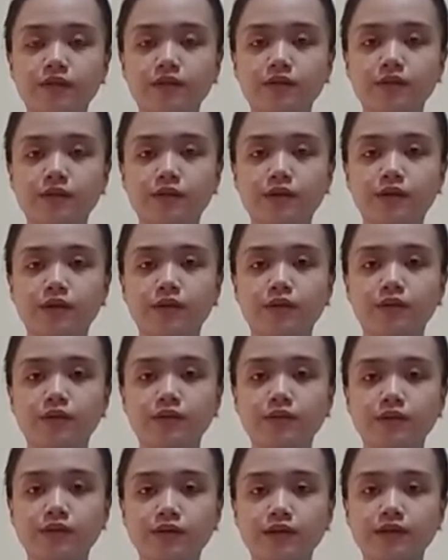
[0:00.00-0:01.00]
So,
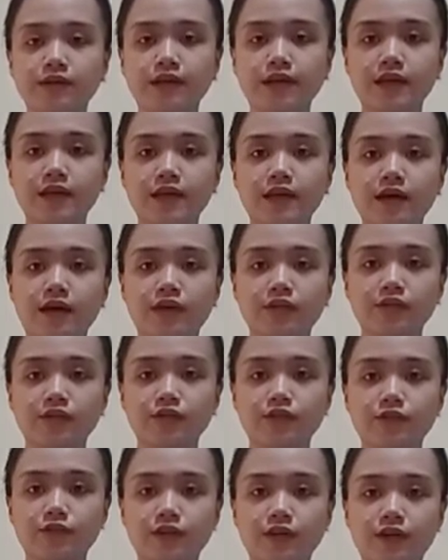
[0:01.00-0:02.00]
taking
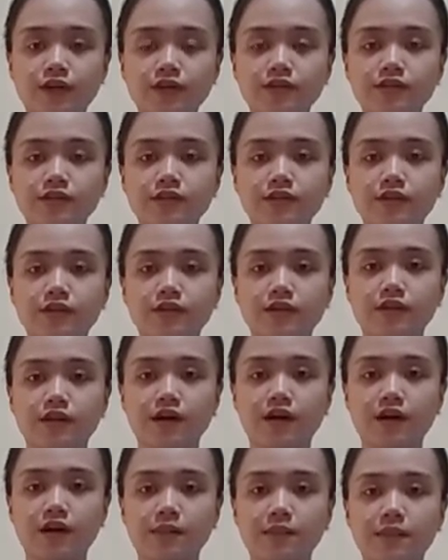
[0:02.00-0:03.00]
out first
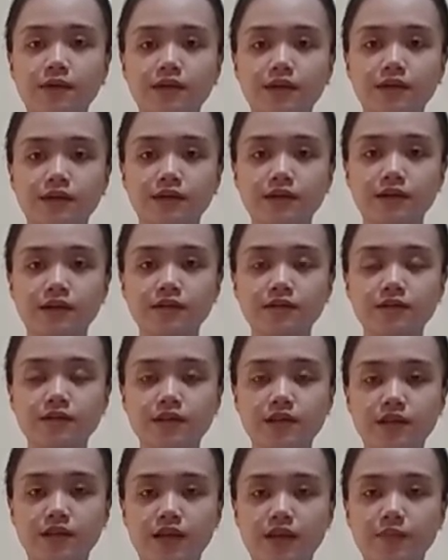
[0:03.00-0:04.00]
the materials
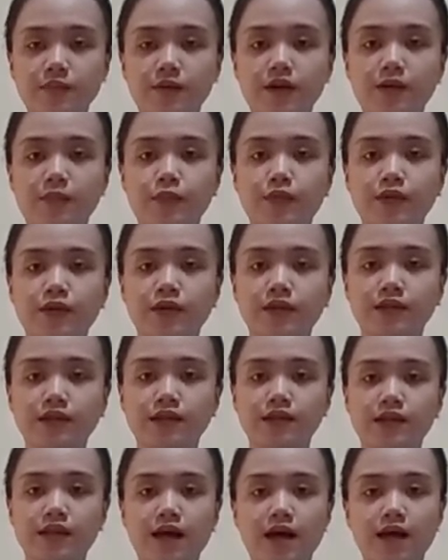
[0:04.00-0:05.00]
needed para po
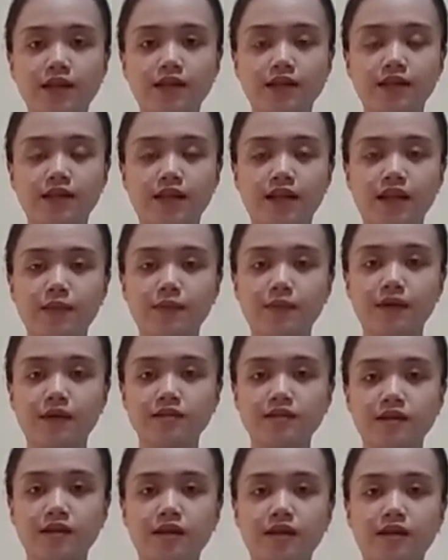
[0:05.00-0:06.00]
hindi lahat
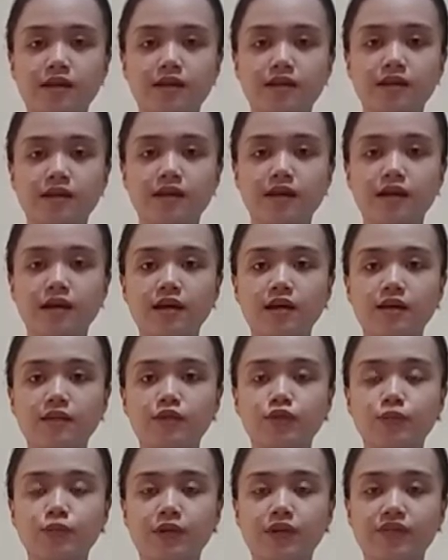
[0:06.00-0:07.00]
ilalabas and
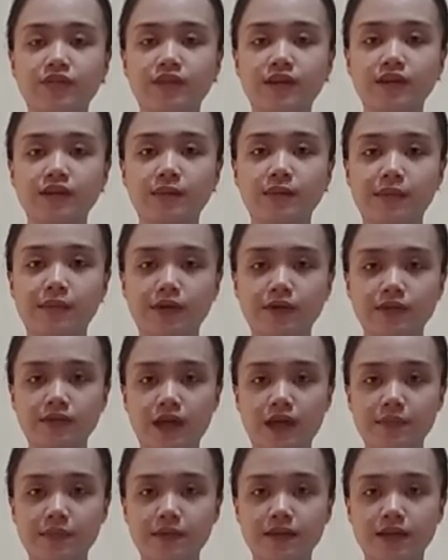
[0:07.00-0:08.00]
to prevent na
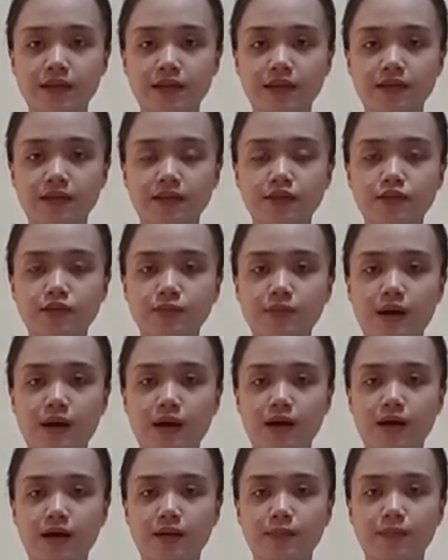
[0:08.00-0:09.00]
makontaminate yung
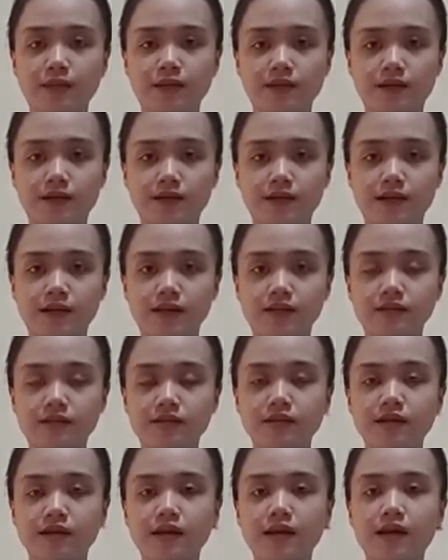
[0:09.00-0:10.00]
mga
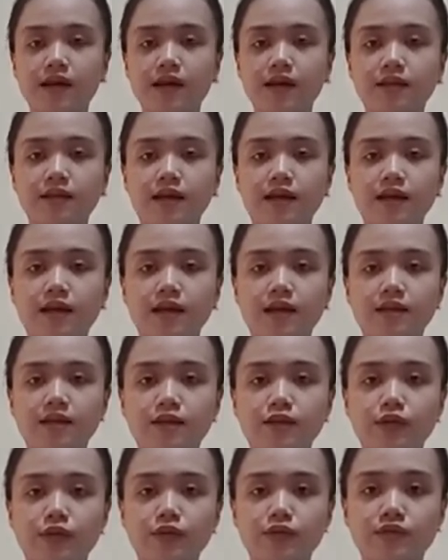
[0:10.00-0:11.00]
materials. And
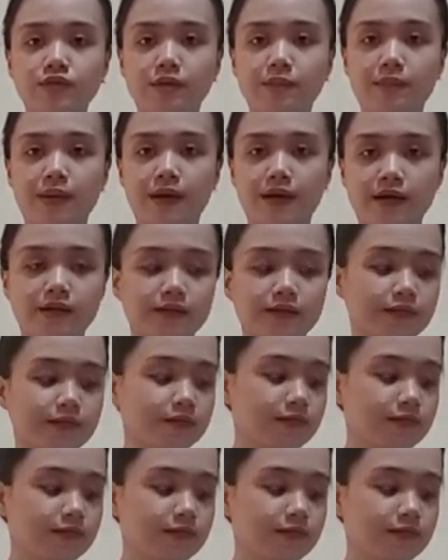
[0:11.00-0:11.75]
then, close the bag.